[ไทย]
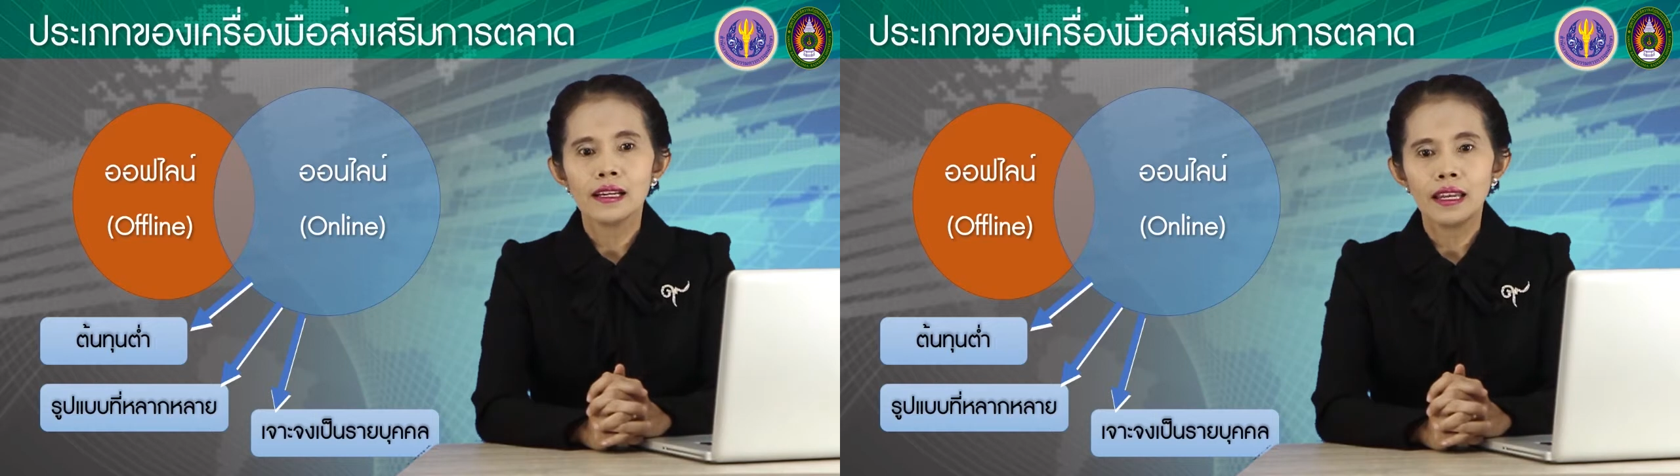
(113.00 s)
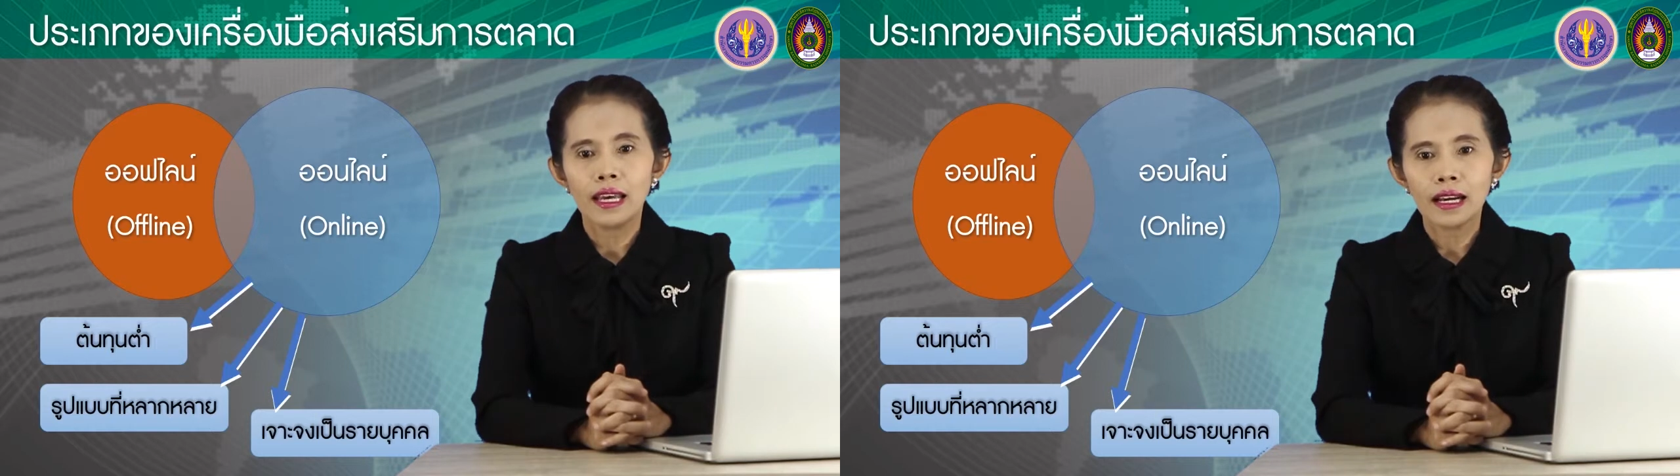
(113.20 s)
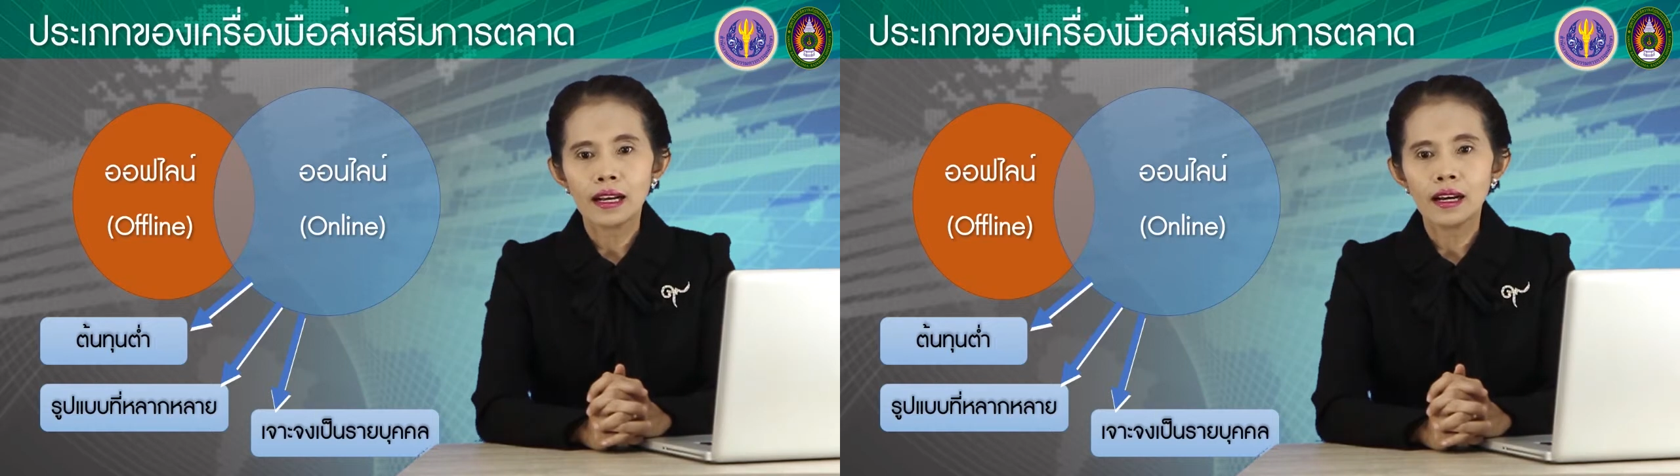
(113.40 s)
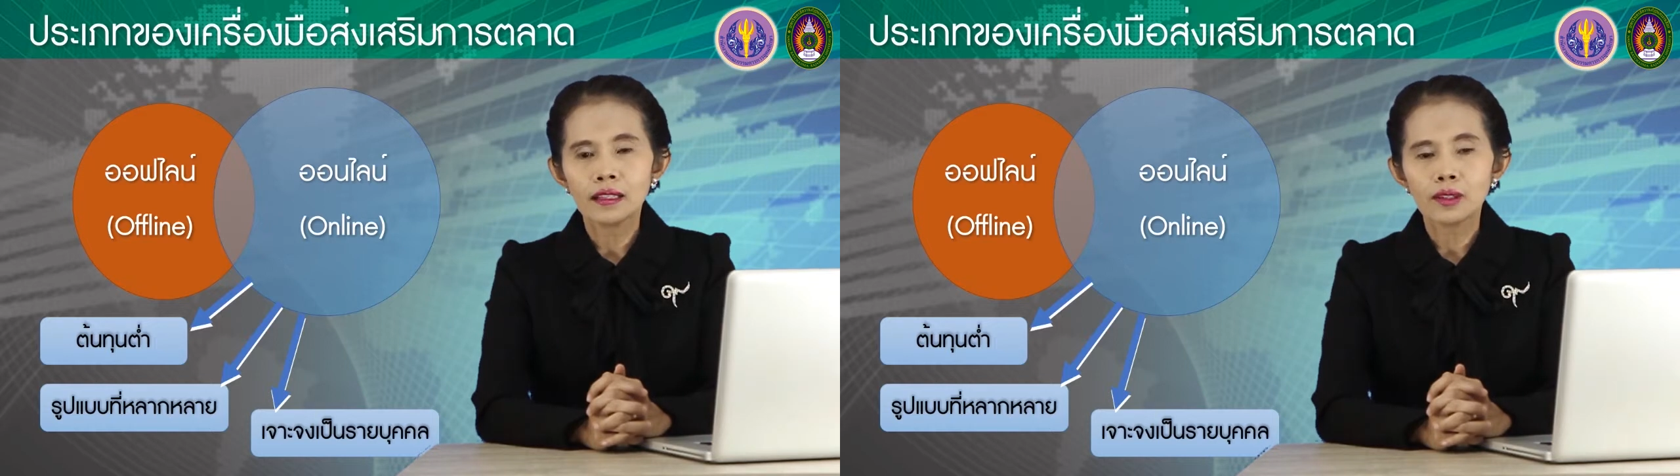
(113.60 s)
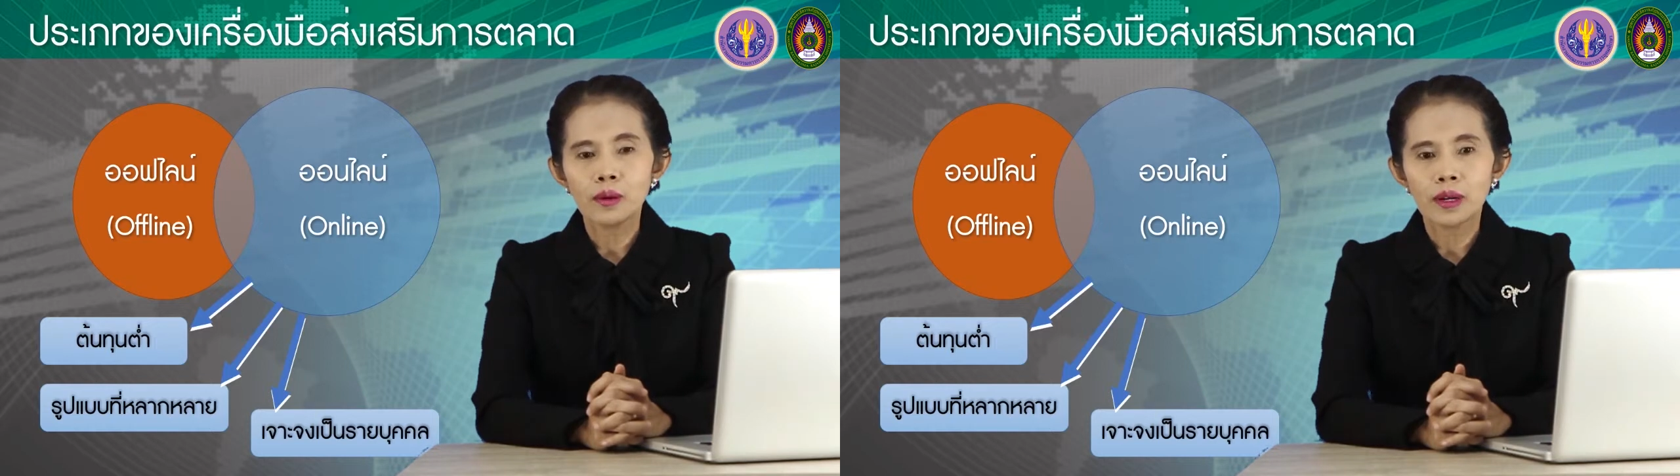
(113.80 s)
และก็
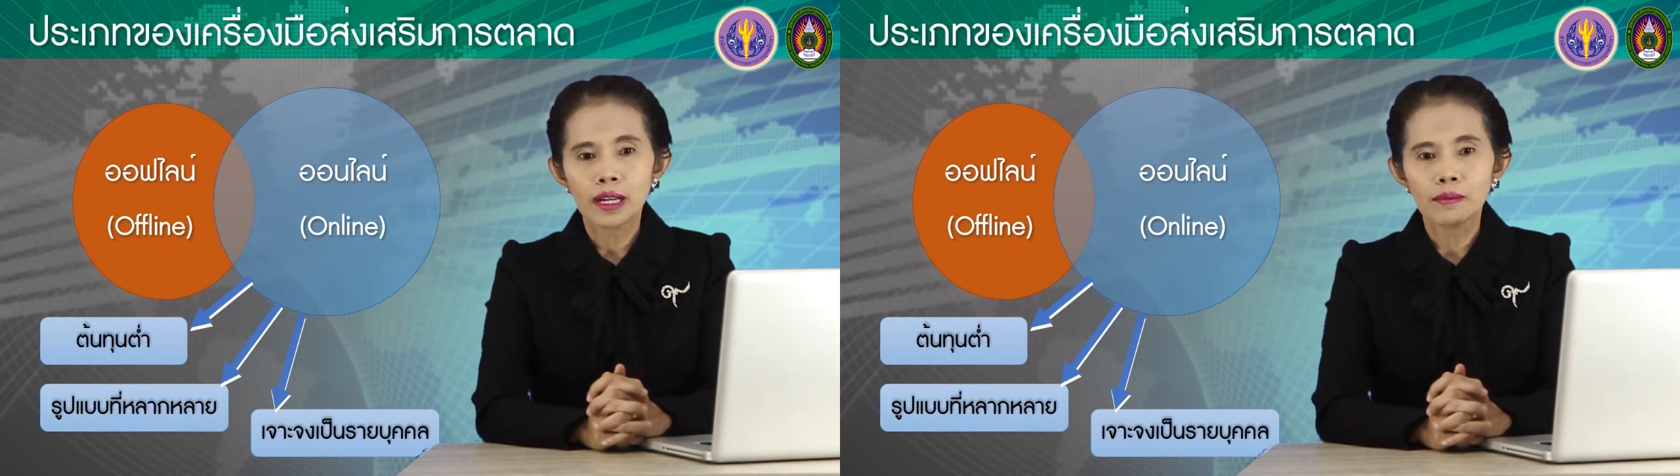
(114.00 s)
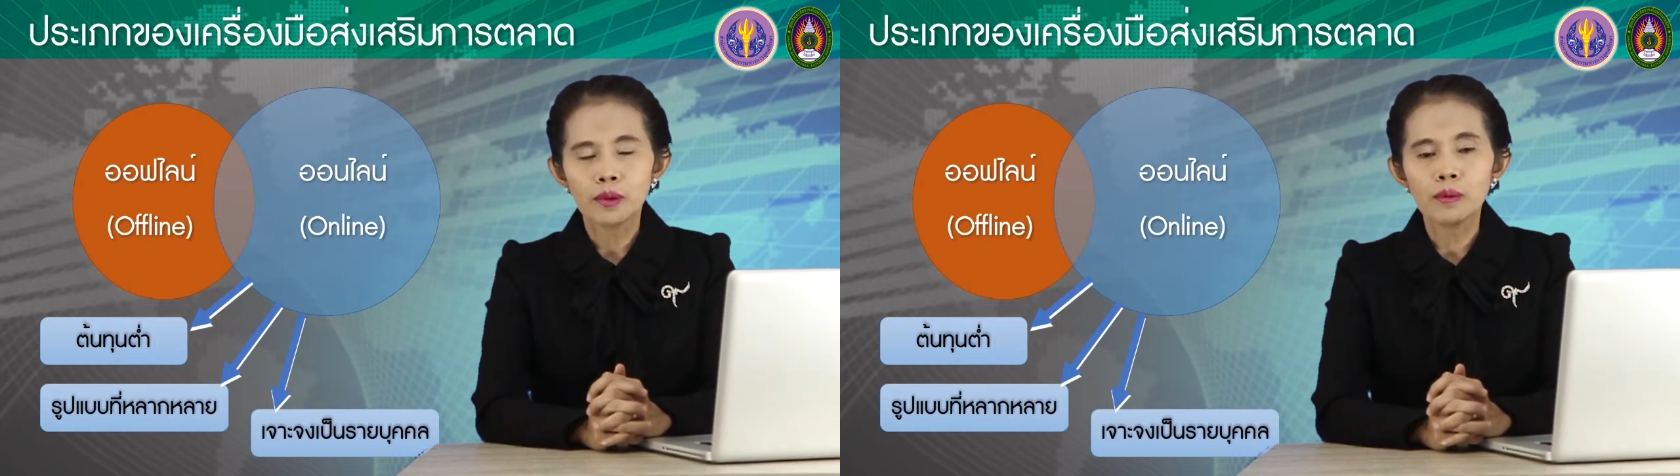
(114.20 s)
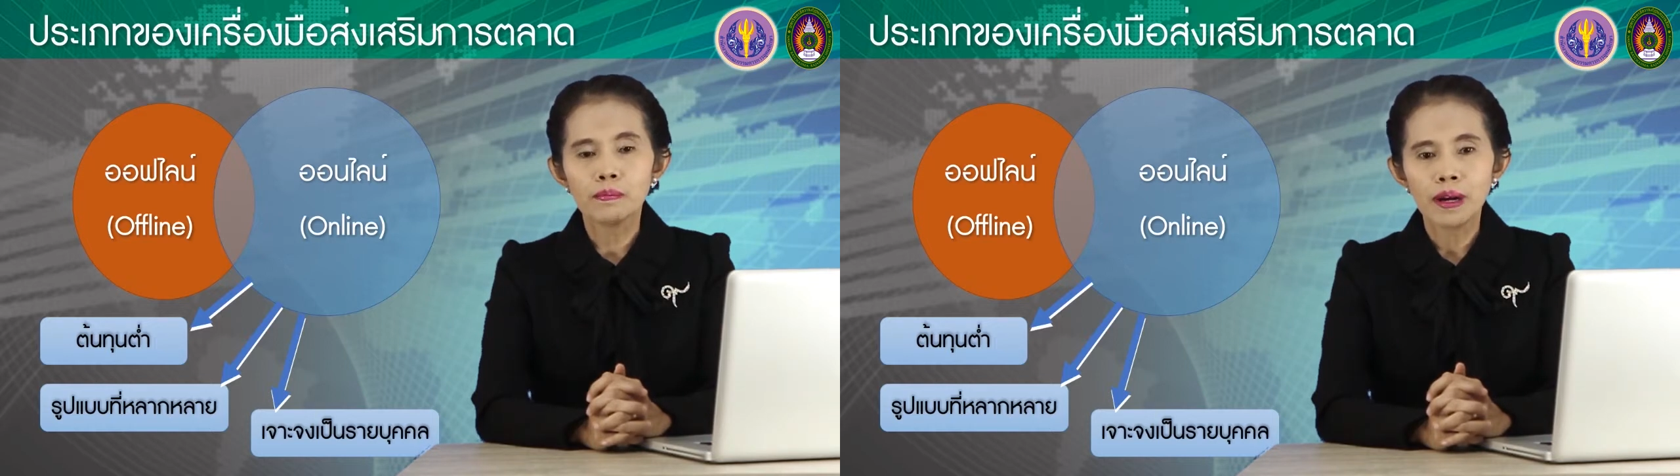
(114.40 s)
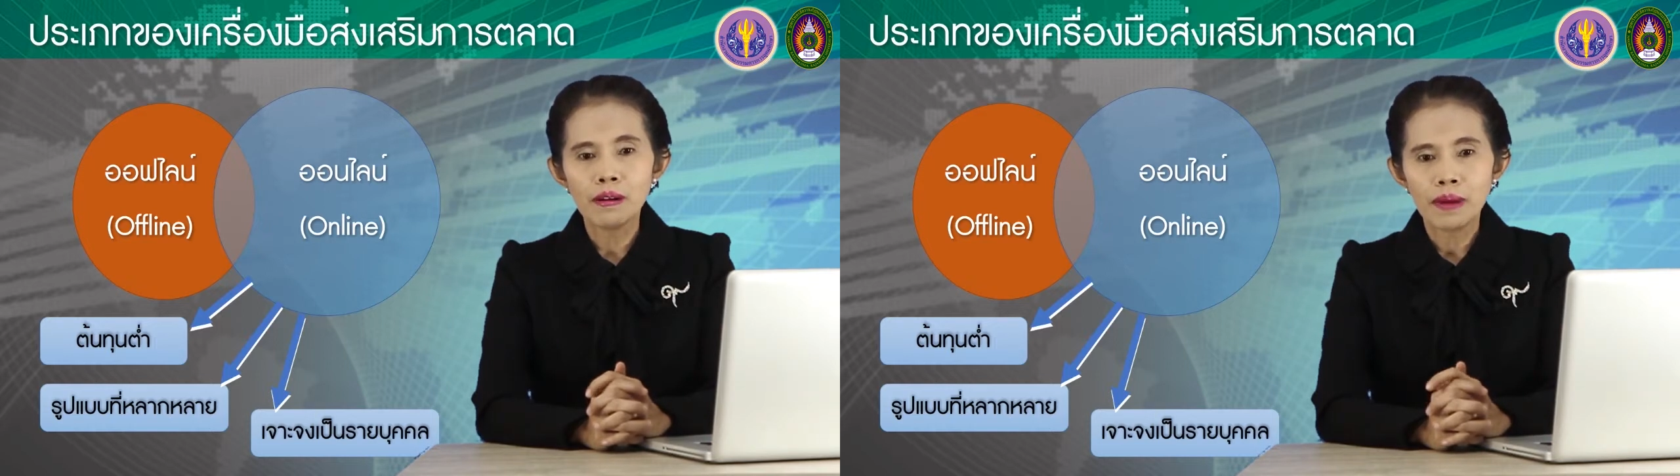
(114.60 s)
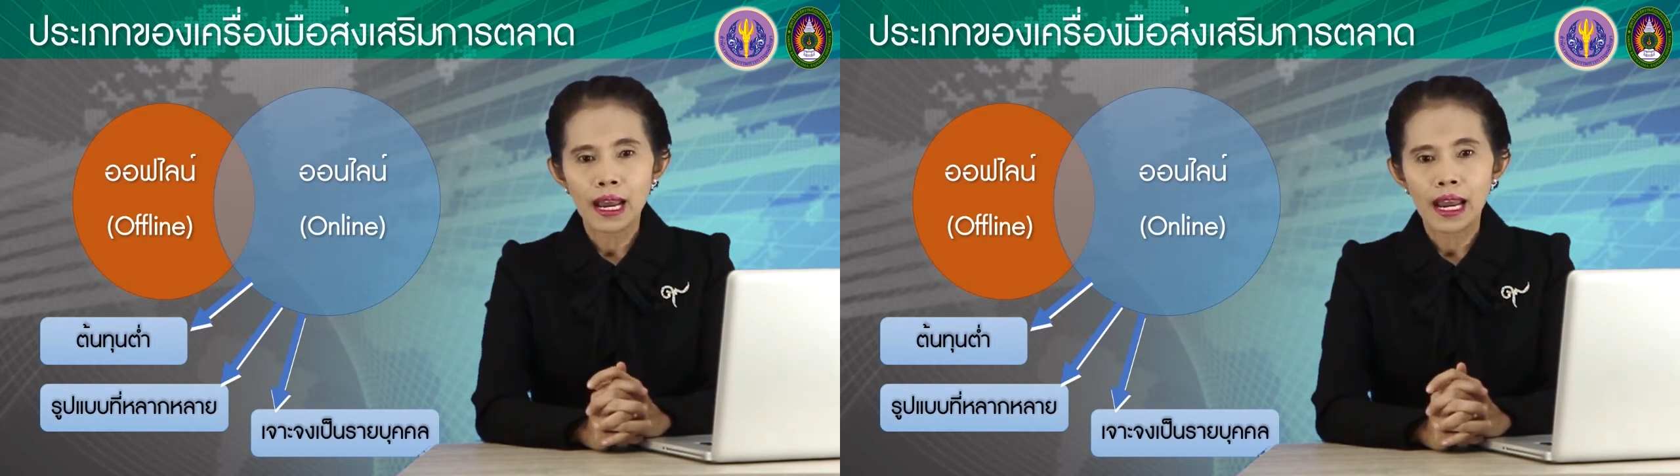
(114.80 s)
ตรงกับกลุ่มเป้า
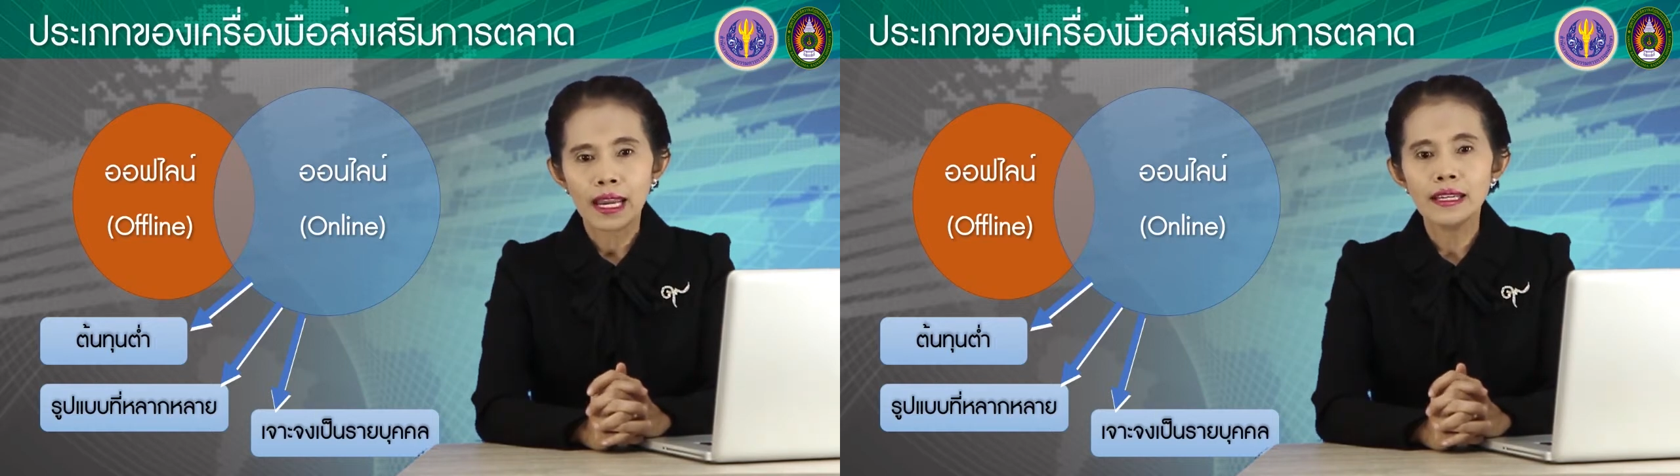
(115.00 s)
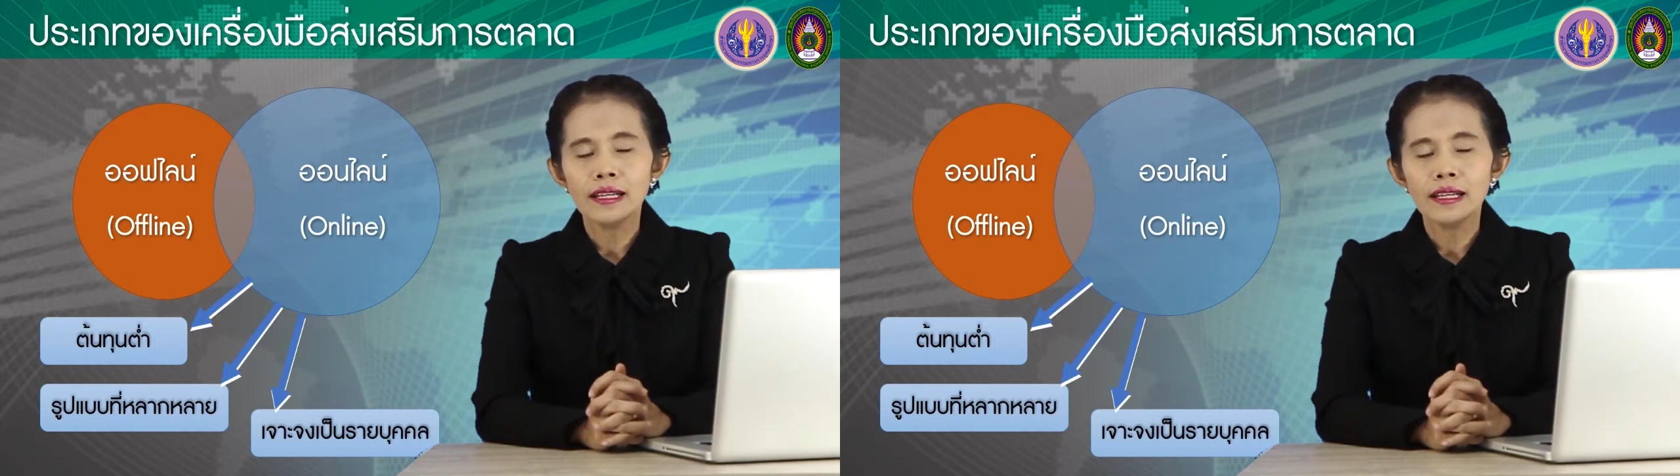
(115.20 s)
หมาย